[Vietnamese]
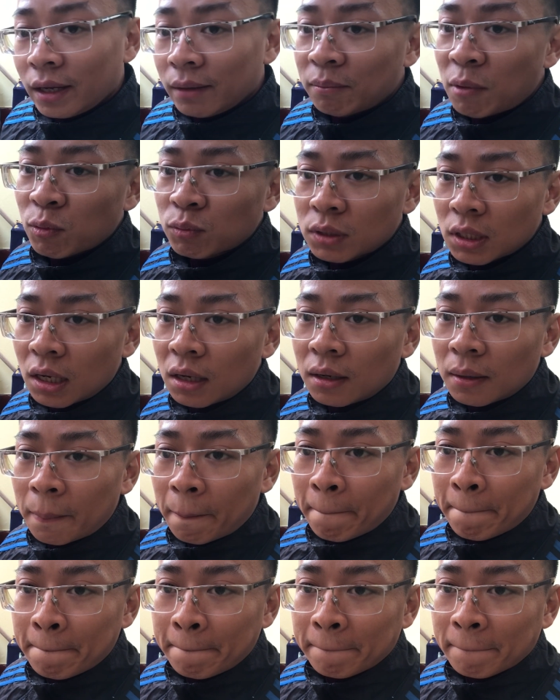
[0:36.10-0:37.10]
mộc dở.
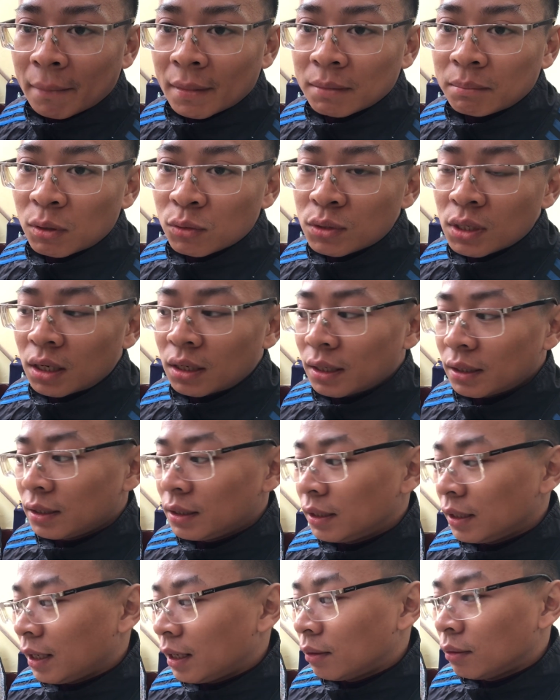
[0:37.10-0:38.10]
Mộc dở là như
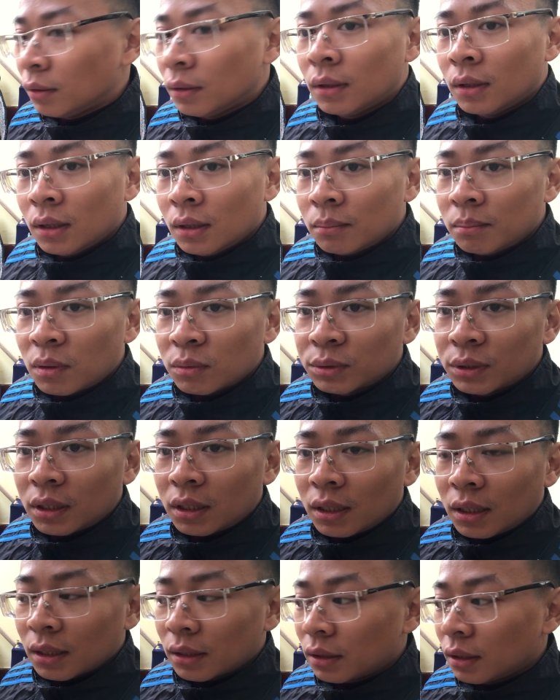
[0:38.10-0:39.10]
thế nào? Mộc dở
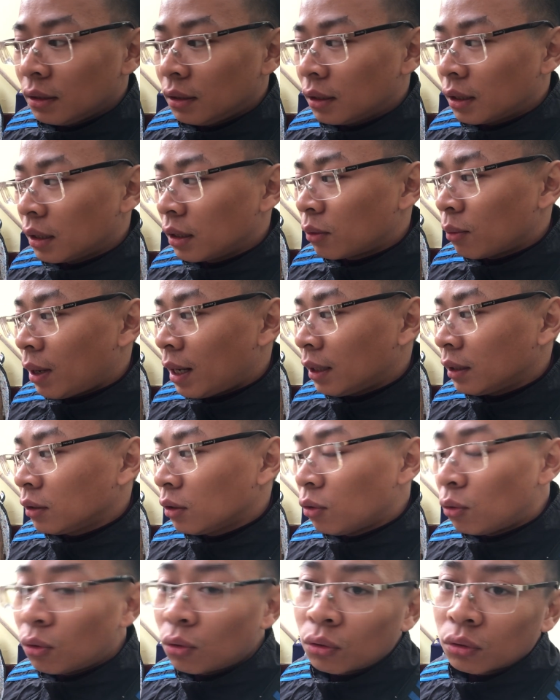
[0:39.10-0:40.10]
là từ cái quãng
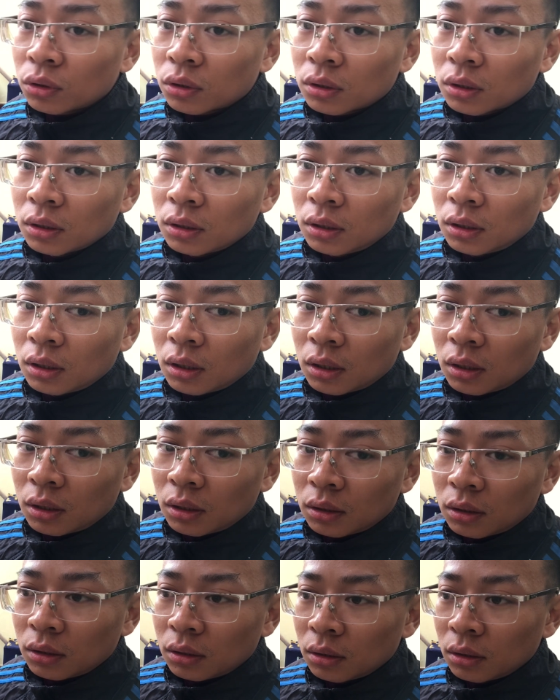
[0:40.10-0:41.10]
độ từ
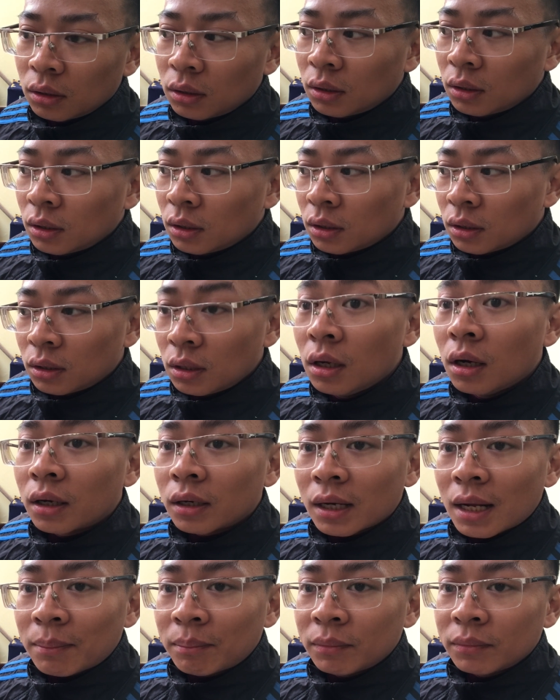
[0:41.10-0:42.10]
uh, nửa
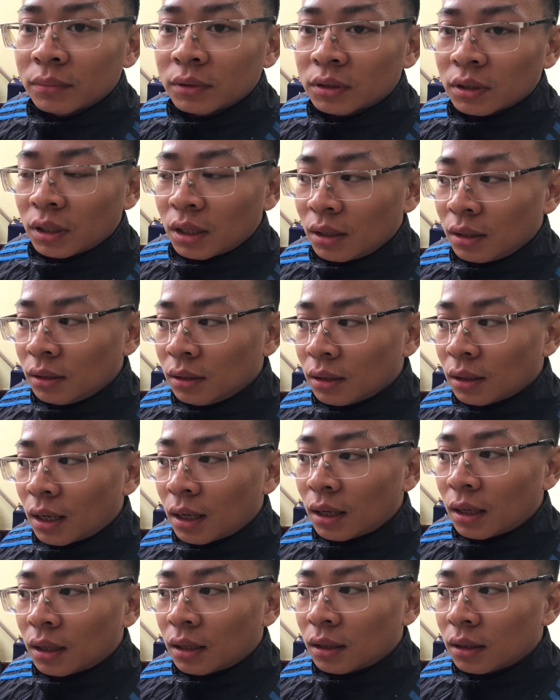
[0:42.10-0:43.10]
năm cho đến
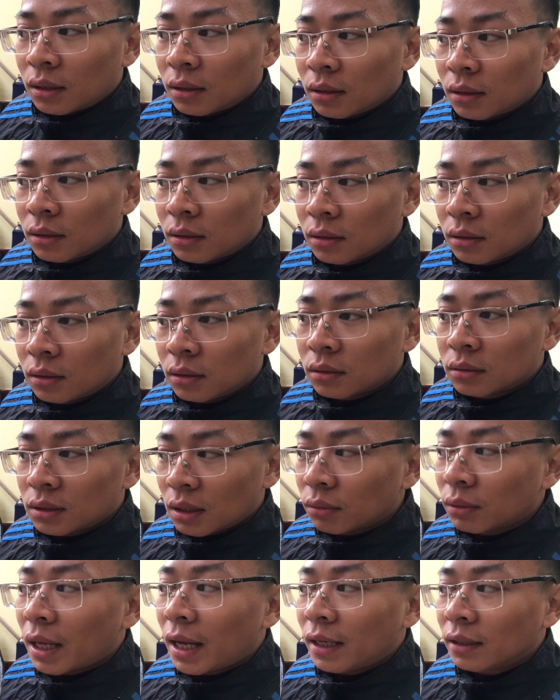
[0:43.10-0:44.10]
à,
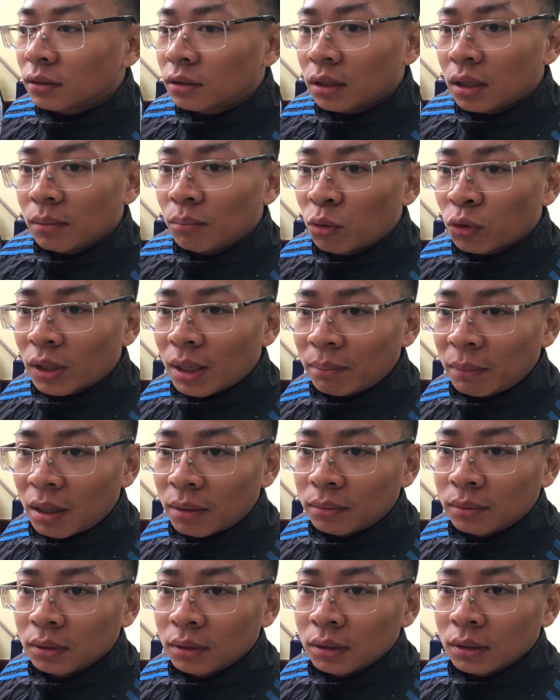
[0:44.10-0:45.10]
sáu tháng cho đến một năm
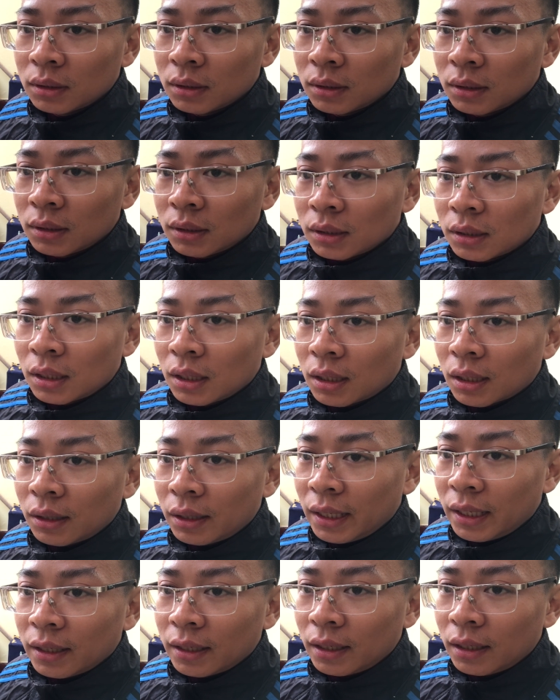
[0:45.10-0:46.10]
lồng. Thì cái
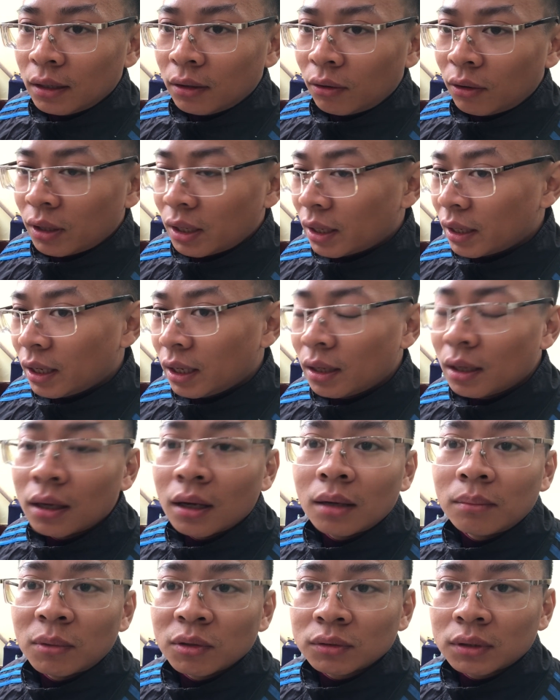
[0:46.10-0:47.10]
hệ đấy gọi là hệ
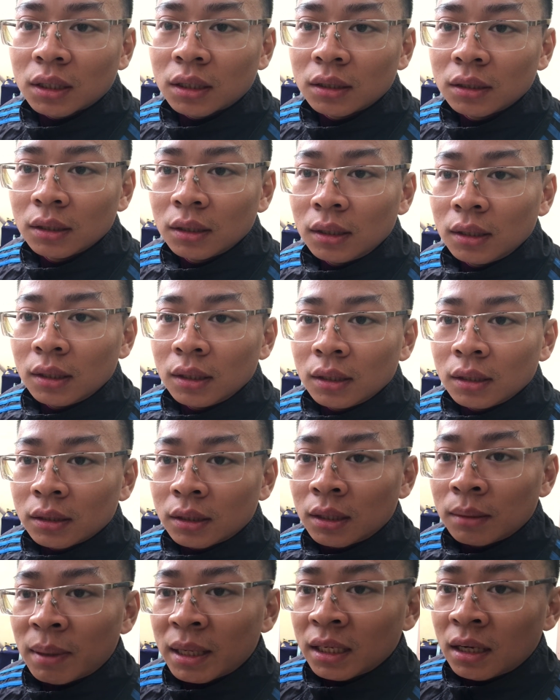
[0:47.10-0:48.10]
uh, mộc dở.
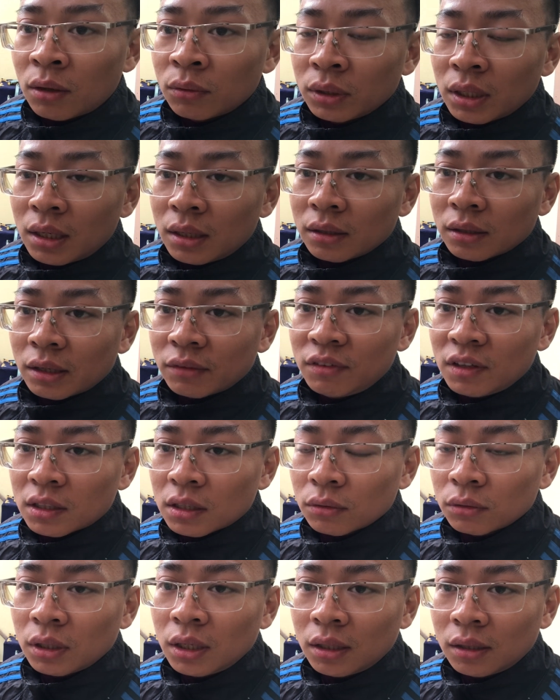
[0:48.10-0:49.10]
Thì ban đầu nhá, cái việc
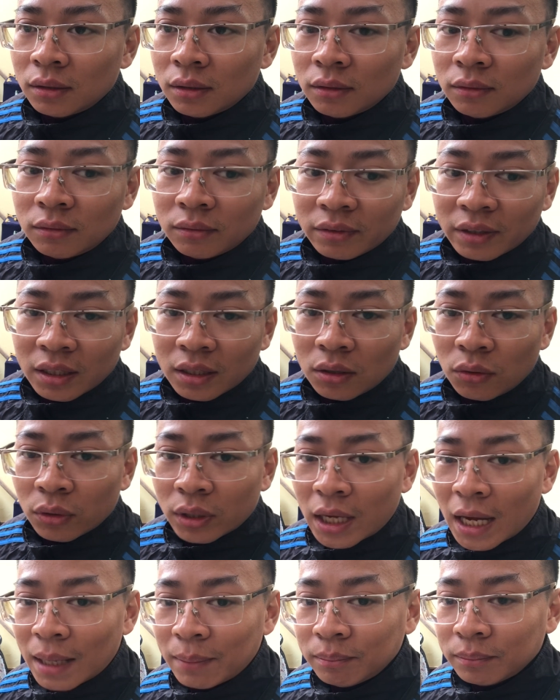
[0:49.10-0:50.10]
đầu tiên về đổi
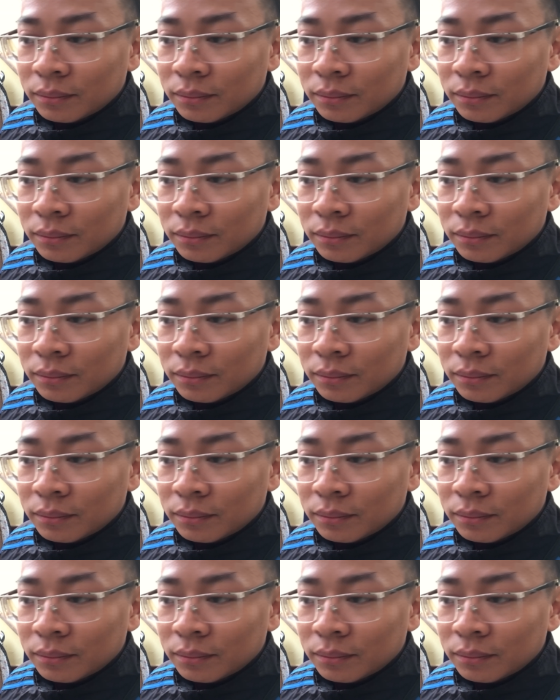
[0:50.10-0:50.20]
cám.